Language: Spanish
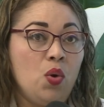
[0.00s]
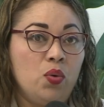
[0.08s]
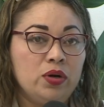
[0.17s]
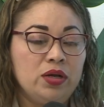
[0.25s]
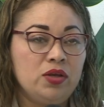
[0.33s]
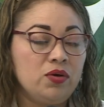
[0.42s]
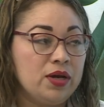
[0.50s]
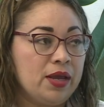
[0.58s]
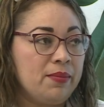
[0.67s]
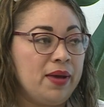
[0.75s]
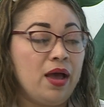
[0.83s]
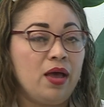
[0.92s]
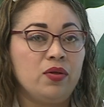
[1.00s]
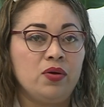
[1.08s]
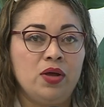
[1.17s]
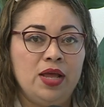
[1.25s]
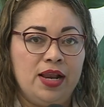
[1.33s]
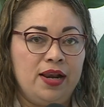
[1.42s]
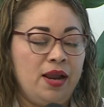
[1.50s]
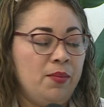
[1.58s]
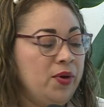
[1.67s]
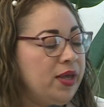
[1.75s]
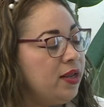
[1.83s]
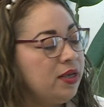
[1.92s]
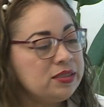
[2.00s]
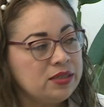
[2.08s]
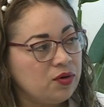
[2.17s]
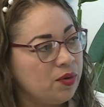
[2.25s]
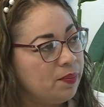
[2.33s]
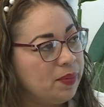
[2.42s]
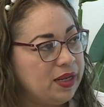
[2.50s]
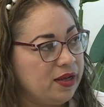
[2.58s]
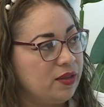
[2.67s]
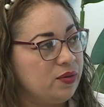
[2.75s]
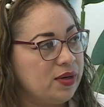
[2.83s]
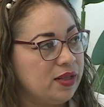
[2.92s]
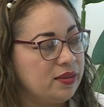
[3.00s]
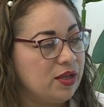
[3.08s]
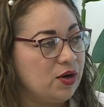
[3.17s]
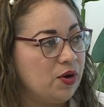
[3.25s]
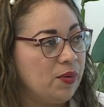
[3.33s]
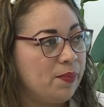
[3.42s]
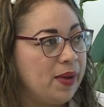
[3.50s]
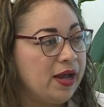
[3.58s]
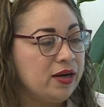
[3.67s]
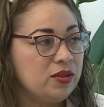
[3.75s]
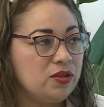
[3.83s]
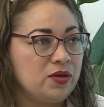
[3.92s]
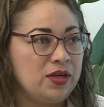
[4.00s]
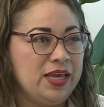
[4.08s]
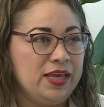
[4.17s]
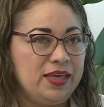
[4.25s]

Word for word: un niño quemado, las mujeres que se complican durante los partos